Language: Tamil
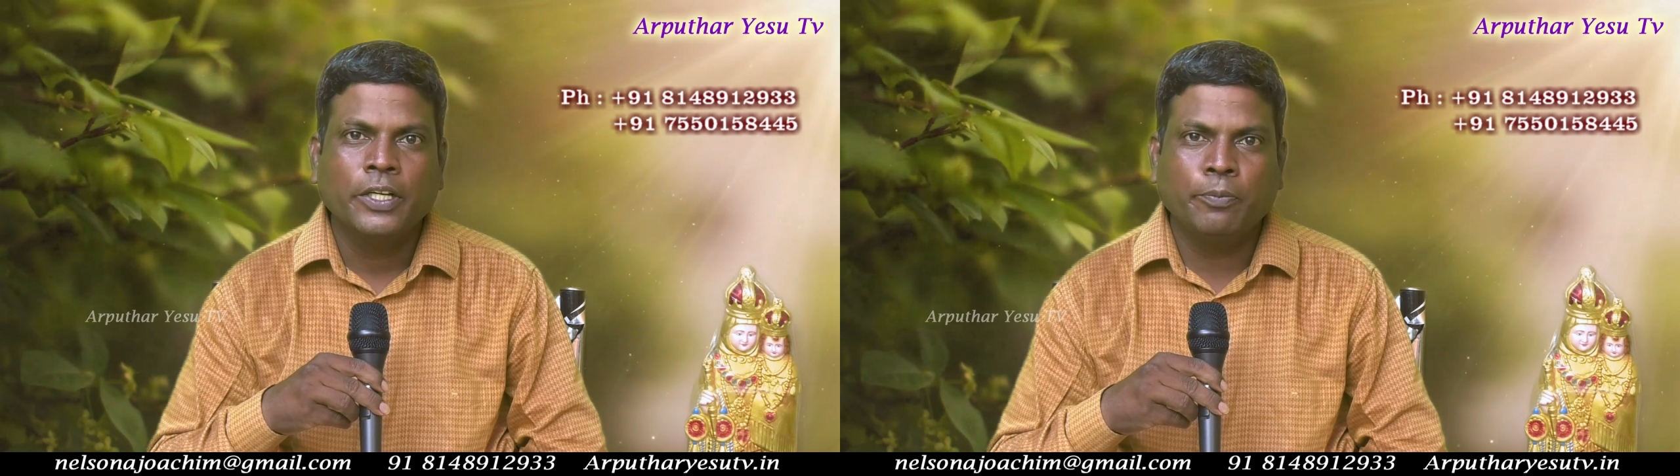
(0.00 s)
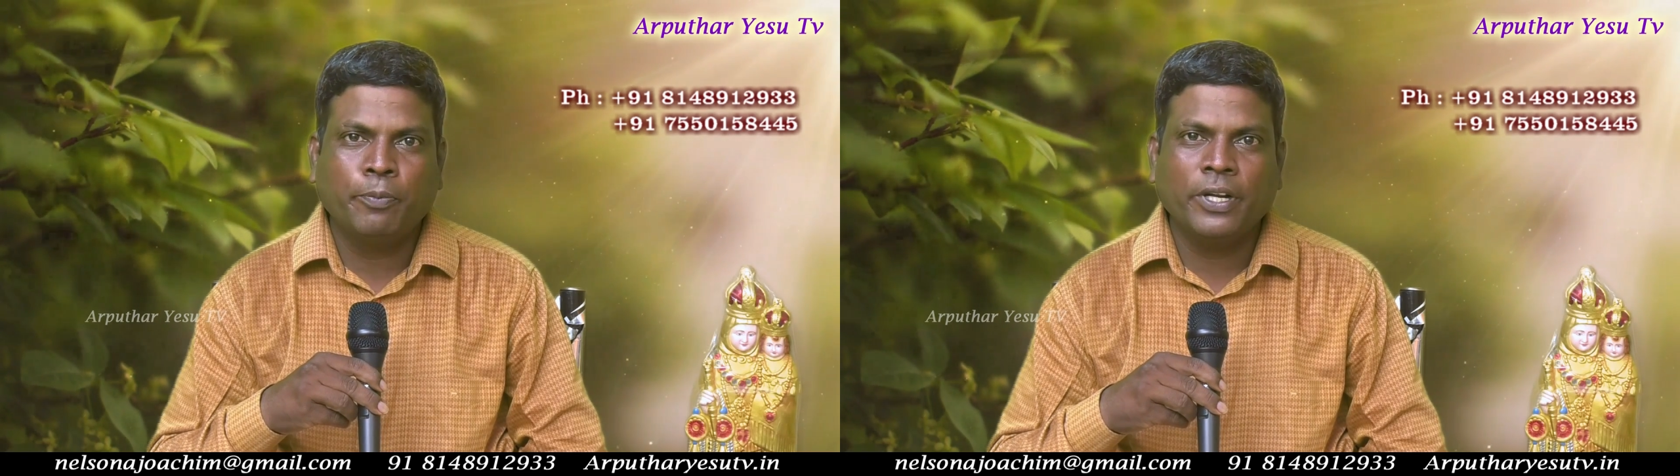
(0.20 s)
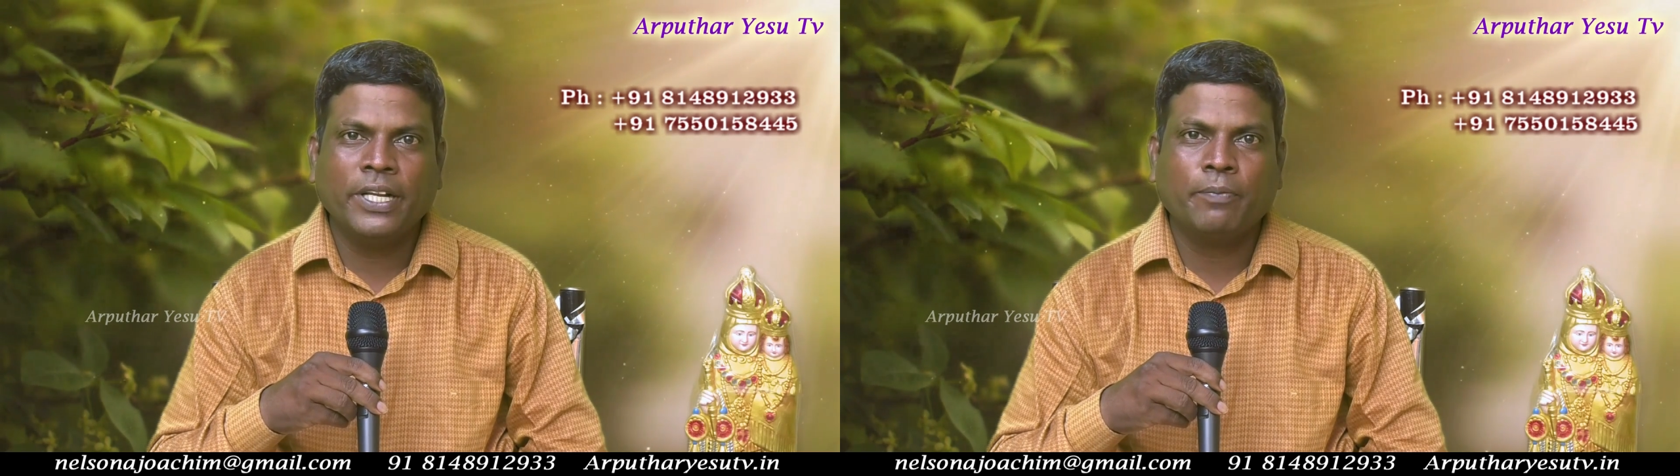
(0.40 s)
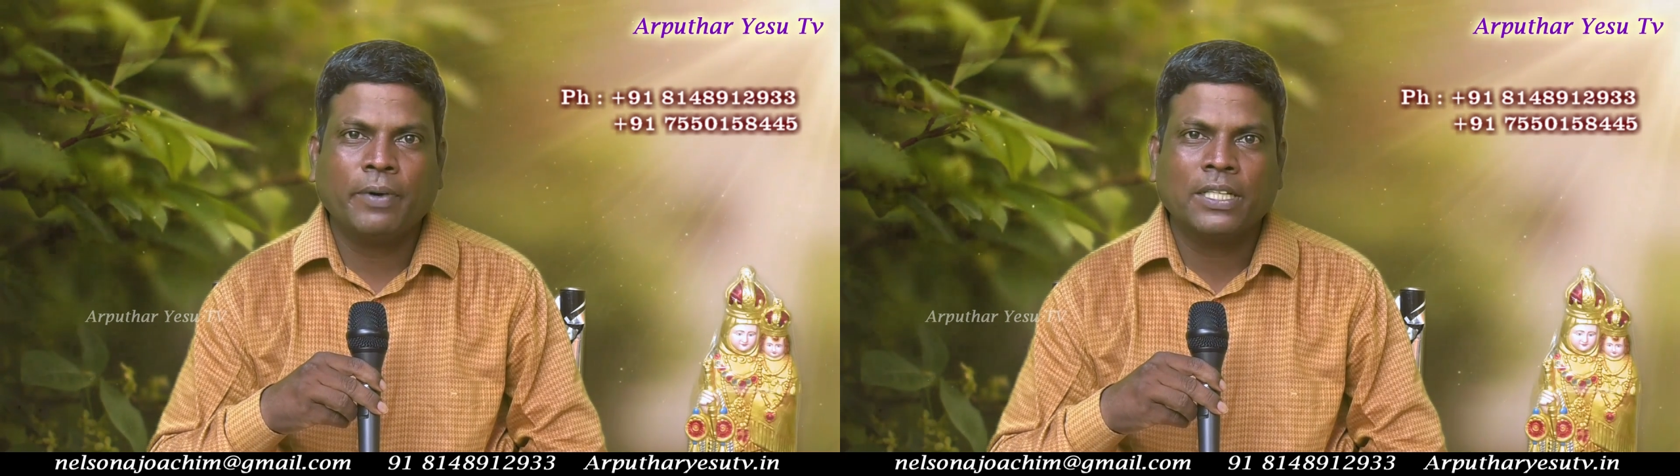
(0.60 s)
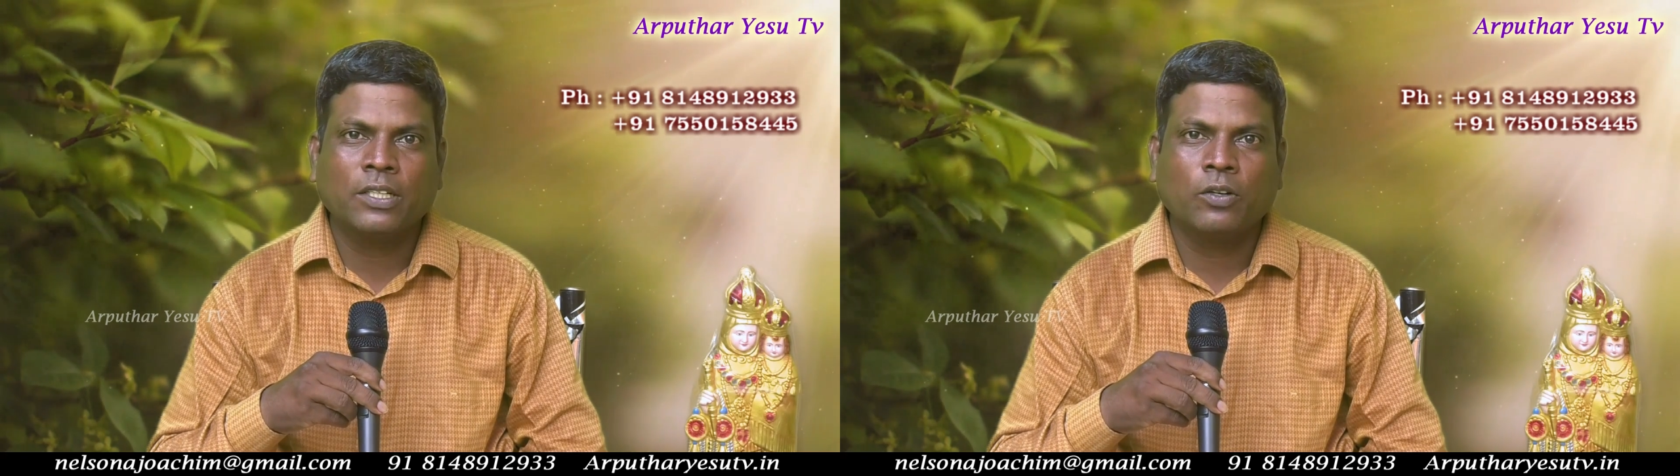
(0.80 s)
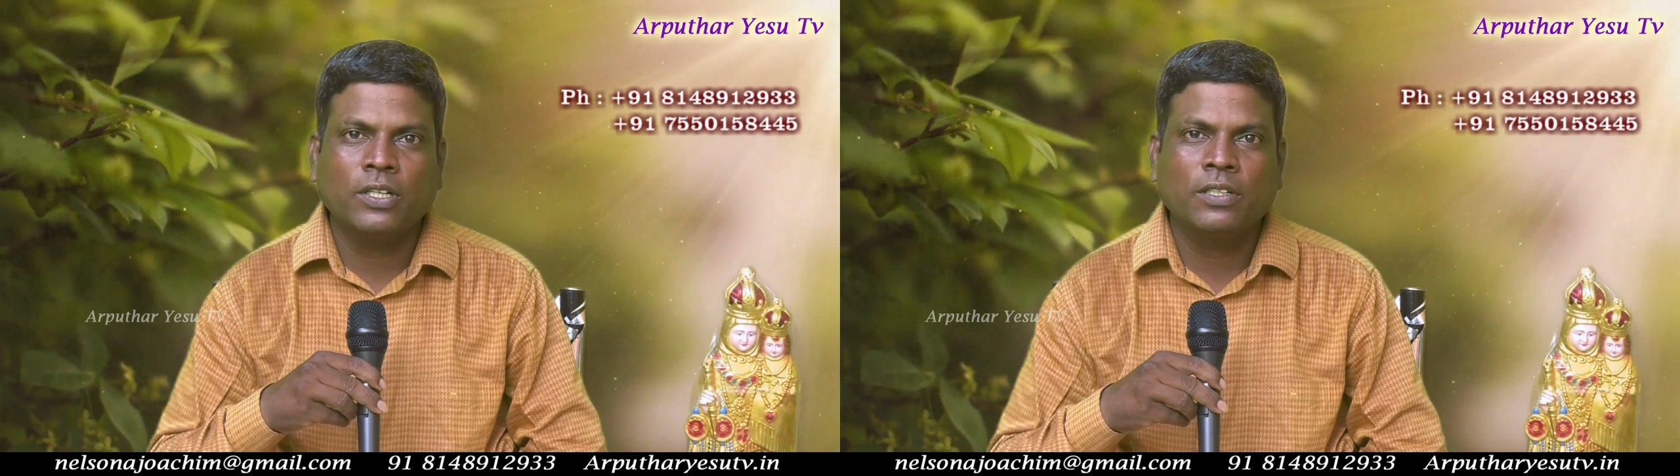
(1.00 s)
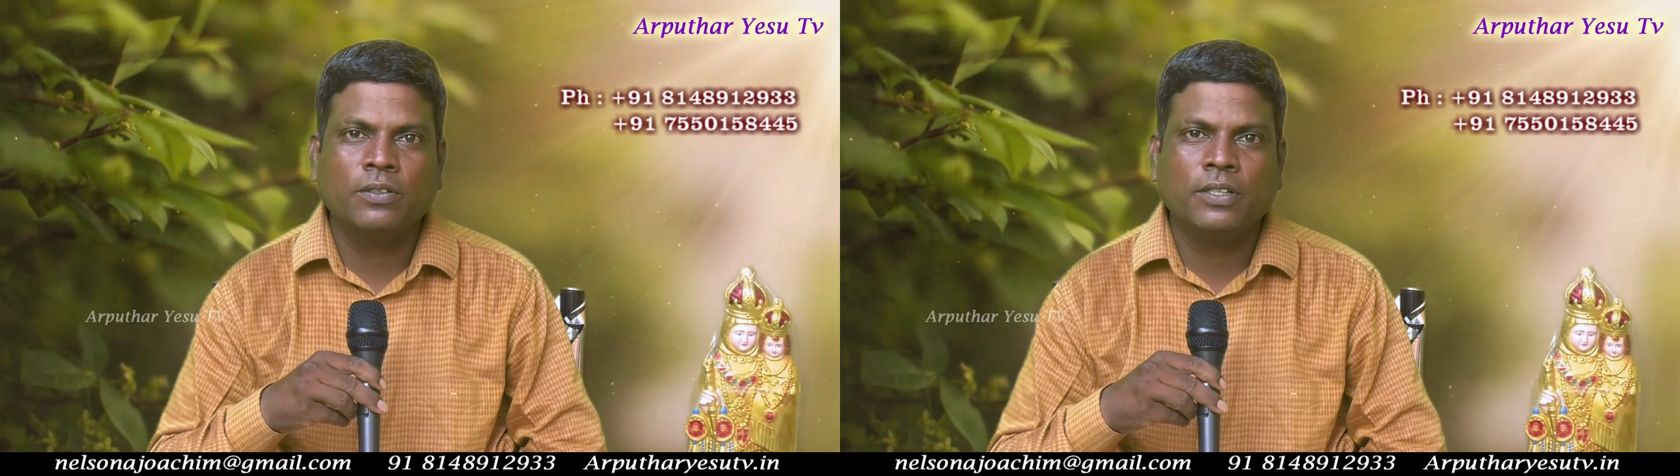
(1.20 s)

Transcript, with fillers: இப்போ நீங்கள் பார்த்து கொண்டு